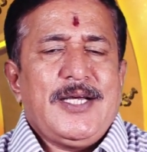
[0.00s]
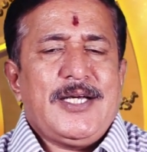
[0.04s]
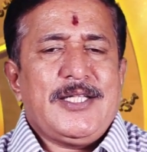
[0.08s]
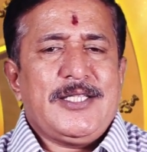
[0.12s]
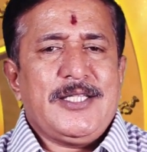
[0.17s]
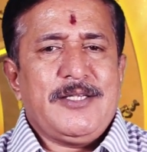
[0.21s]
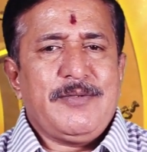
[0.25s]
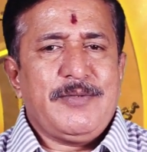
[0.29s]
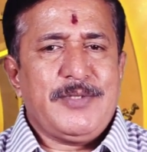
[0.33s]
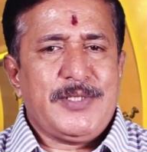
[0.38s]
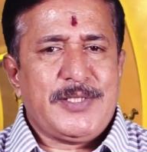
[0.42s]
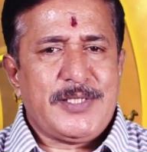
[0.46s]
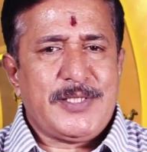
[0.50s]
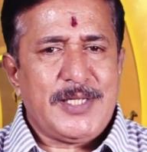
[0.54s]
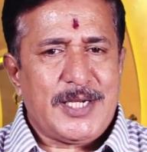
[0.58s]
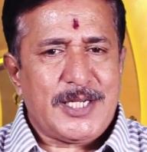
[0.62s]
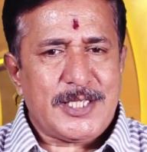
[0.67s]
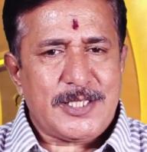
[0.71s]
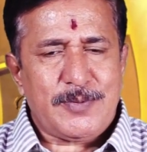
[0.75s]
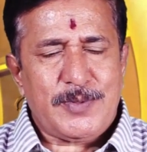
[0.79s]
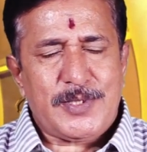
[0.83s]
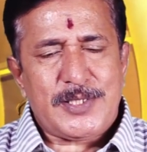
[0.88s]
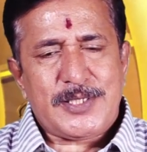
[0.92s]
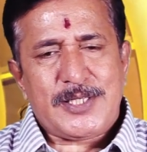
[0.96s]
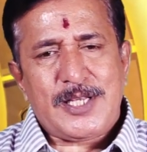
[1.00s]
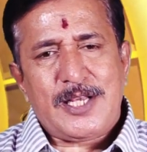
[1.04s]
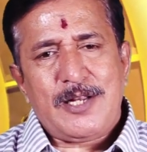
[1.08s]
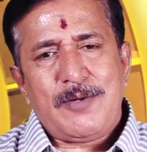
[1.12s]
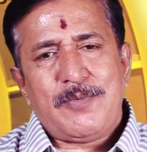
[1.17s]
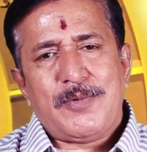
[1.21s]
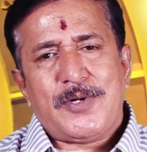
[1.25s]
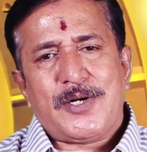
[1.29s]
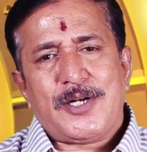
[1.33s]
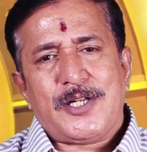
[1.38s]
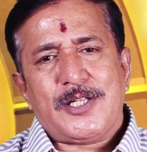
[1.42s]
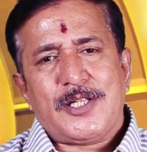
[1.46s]
அந்த வித்தியாசமாக
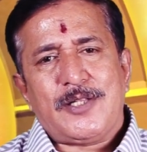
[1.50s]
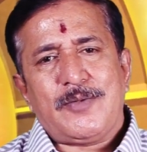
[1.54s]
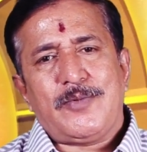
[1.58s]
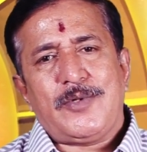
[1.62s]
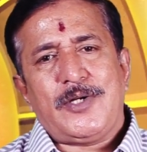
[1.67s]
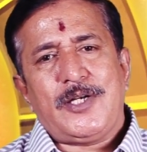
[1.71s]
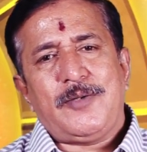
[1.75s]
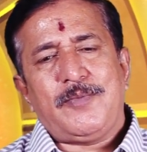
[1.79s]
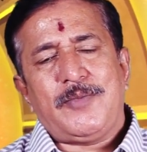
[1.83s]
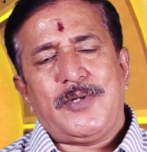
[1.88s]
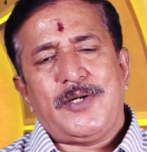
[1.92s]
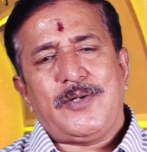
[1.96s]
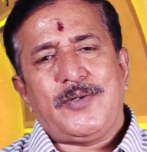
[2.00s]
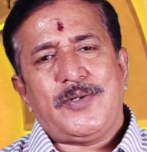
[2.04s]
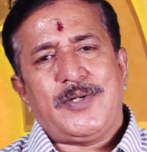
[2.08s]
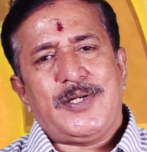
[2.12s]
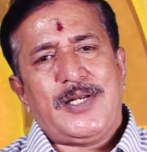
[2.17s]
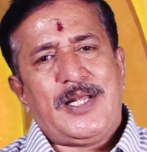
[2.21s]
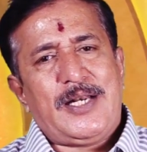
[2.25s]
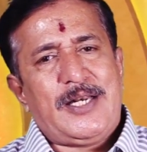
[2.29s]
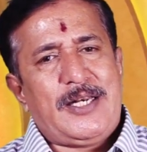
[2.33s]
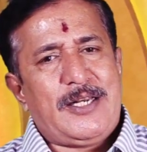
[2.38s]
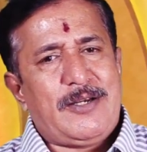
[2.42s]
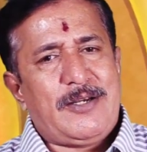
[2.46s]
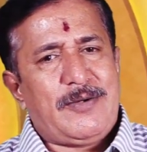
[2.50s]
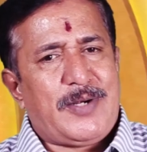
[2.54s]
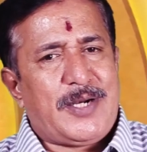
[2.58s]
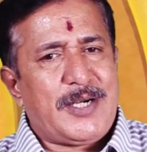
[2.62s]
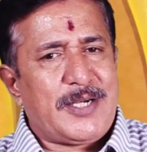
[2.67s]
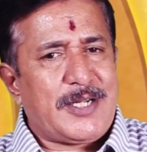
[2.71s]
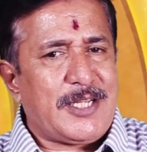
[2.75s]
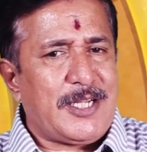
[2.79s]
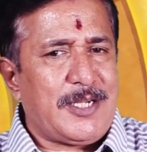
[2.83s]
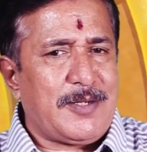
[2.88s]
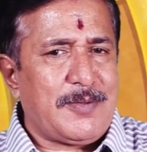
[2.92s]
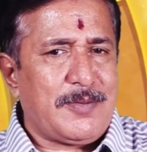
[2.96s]
செயல்படுறது மூலிமா ஒரு நல்ல
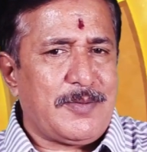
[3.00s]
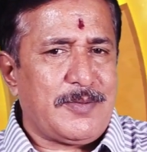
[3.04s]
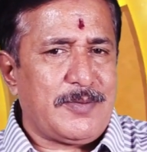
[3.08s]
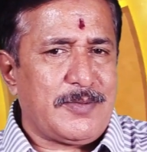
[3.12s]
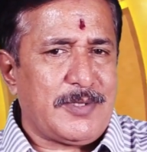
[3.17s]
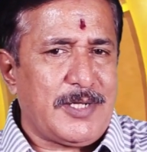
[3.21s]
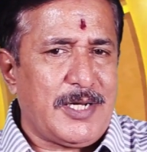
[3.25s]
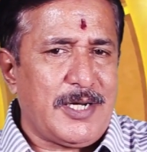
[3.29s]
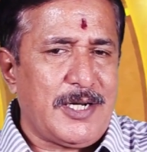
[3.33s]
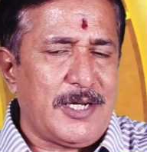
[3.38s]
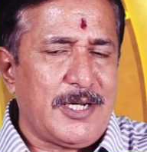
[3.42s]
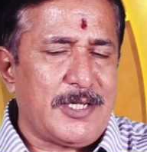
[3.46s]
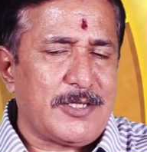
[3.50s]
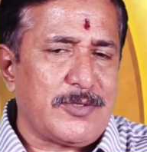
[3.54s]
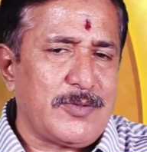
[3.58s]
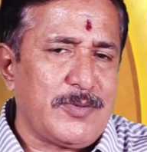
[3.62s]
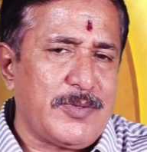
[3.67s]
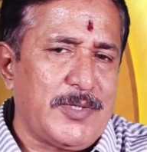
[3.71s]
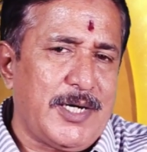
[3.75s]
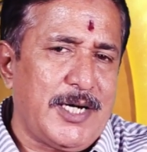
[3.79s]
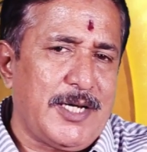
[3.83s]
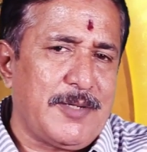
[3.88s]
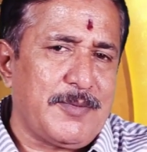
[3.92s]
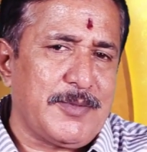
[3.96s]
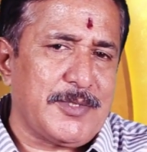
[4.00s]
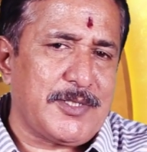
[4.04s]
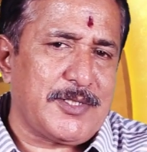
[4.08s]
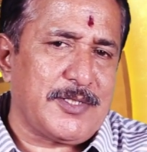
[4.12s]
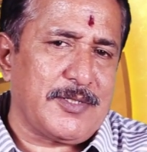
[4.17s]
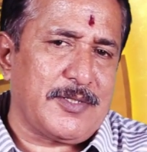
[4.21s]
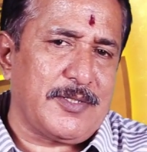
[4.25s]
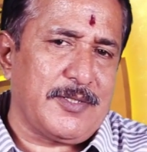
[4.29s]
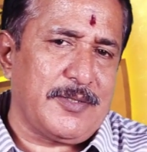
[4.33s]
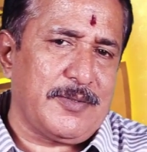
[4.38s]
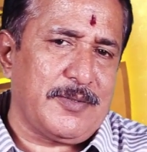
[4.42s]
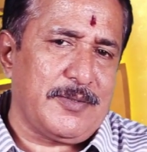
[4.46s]
வாழ்க்கை நல்ல சூழ்நிலை
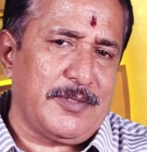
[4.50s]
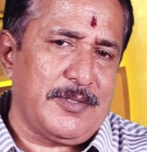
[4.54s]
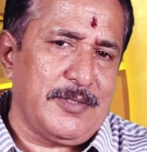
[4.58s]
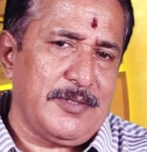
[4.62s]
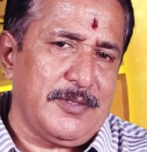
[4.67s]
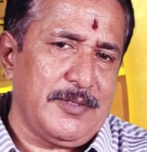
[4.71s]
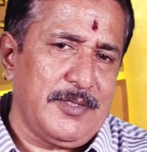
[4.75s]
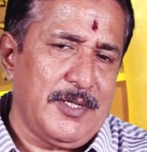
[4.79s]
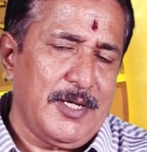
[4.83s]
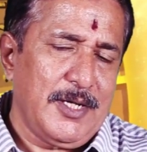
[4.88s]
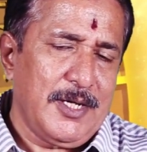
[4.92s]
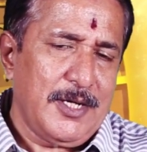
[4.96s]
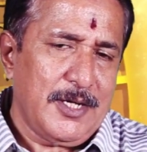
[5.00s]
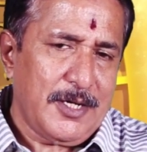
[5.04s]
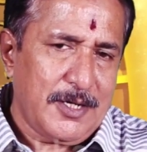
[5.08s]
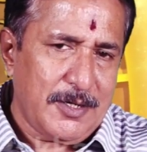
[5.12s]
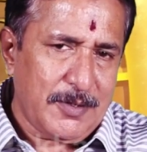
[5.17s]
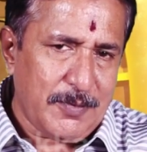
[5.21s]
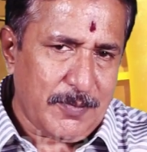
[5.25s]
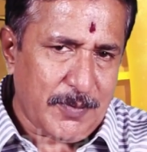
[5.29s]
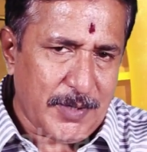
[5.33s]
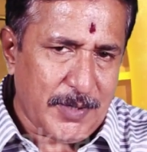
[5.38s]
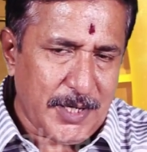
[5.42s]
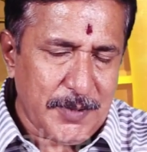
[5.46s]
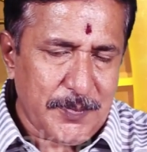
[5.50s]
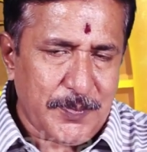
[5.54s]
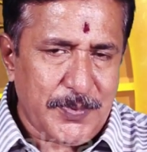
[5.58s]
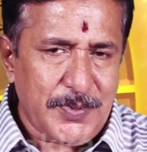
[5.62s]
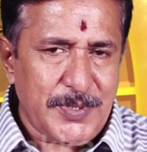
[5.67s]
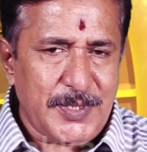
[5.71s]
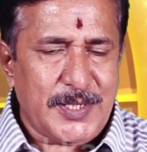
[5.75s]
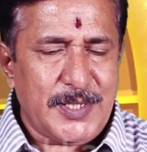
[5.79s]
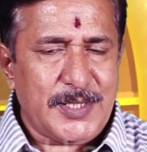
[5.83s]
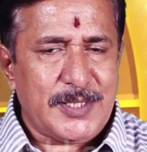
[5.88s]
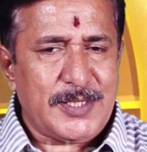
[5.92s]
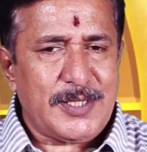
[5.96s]
அமைச்சுக்கு ஒரு வாய்ப்பு
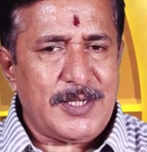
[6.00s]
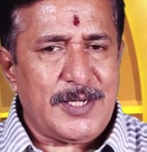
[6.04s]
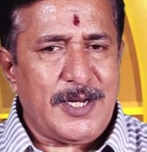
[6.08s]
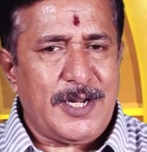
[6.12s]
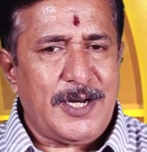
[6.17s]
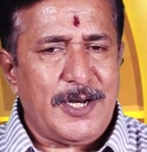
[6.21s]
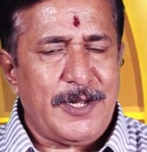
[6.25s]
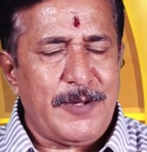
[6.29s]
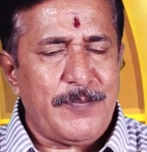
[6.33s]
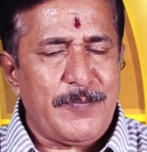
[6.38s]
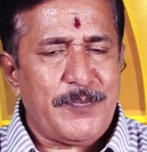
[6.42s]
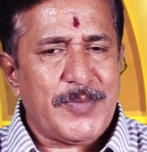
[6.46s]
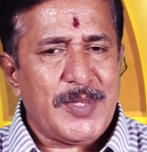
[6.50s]
இருக்கிறதுனால